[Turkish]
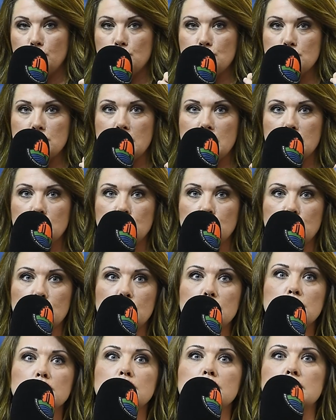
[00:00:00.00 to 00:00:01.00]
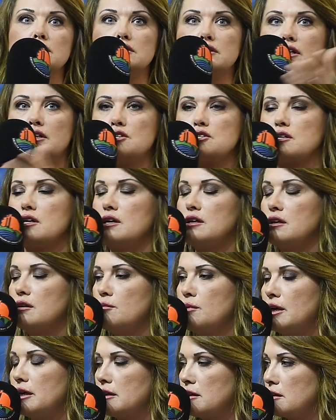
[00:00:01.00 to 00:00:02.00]
dakikanın sunucusu Zeliha
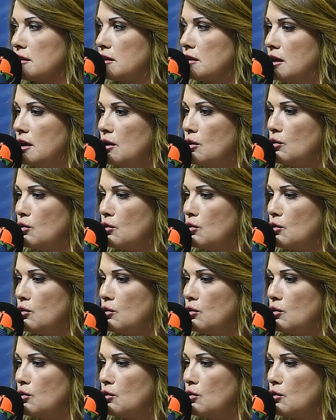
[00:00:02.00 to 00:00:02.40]
Saraç ile